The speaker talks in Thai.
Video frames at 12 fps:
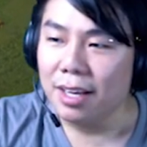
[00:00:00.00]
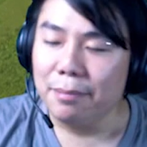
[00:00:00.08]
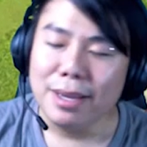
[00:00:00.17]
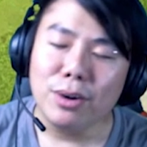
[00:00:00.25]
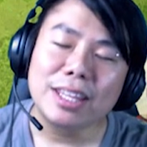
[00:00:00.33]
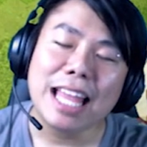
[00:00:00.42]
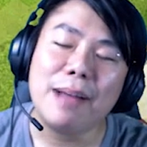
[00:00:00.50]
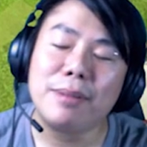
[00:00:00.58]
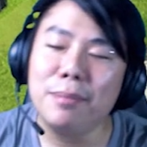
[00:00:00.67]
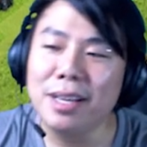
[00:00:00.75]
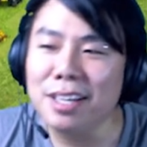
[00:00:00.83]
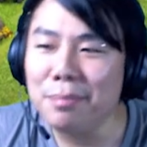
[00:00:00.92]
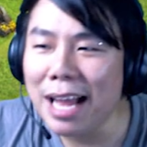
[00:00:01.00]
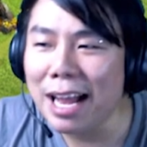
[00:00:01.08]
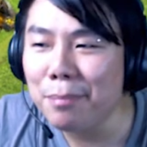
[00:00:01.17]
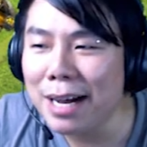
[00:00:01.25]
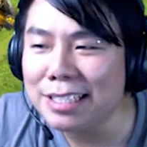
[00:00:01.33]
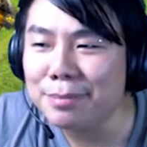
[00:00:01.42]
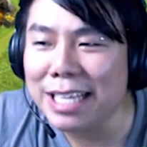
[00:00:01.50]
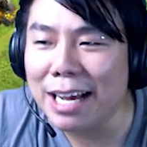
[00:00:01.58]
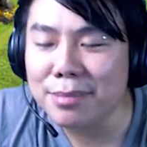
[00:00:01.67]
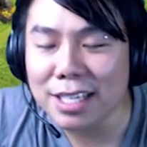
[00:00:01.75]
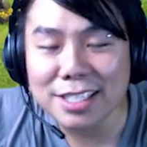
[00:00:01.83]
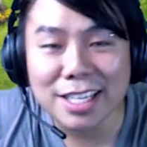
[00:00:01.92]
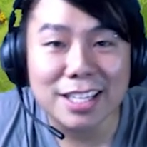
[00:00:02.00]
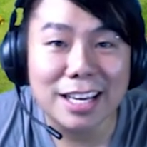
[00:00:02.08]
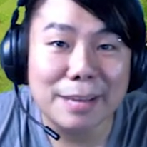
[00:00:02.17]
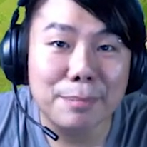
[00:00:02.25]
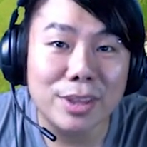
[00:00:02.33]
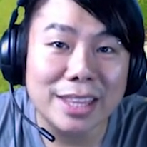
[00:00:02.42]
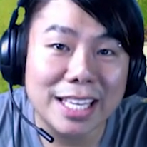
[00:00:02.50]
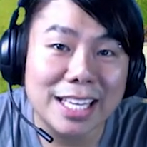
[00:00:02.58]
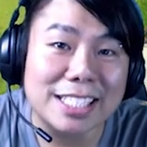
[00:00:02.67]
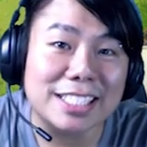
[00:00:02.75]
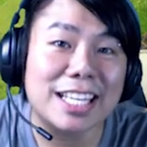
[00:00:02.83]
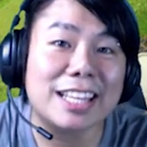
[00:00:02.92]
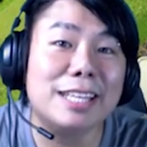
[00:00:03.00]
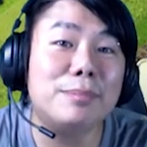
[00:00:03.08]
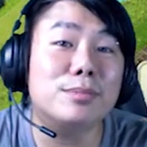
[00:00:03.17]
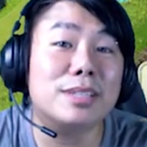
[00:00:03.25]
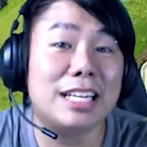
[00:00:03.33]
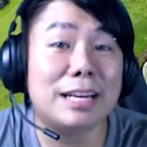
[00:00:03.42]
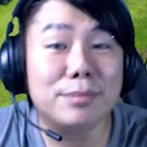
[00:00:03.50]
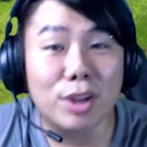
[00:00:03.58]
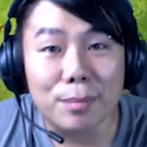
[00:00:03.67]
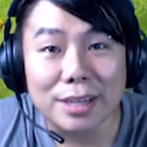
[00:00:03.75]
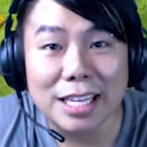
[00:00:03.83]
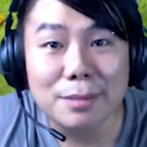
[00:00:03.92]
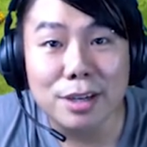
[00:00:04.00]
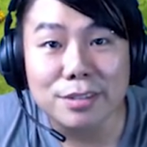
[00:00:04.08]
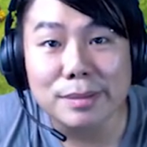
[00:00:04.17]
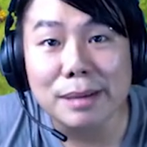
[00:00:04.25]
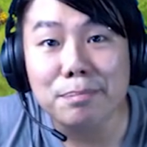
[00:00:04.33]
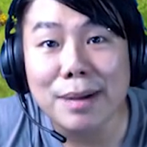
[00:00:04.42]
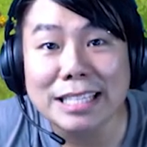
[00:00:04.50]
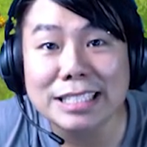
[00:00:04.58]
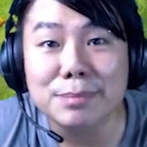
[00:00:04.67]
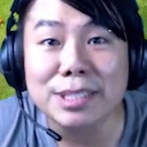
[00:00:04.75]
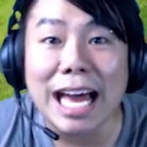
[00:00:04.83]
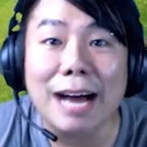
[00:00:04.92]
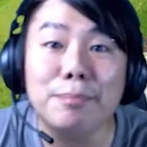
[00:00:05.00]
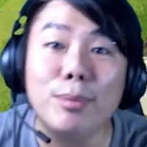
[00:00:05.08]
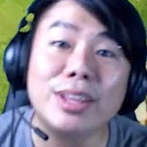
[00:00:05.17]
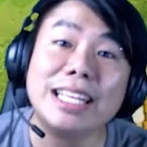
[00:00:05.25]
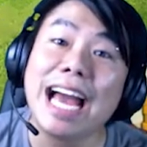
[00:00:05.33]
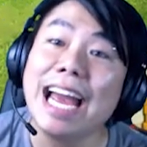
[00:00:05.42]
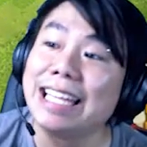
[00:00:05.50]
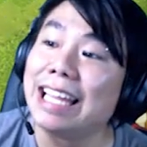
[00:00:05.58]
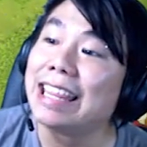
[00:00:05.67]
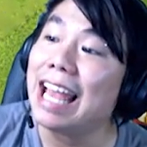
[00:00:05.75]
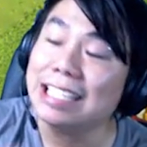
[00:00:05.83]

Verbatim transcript: มีคนถามกันมาเยอะมากบ้าน 13 ใช้เซตอะไรป้นดีเซตที่ผมจะแนะนำต่อไปนี้เหมาะสำหรับบ้าน 13ป้นง่ายตั้งแต่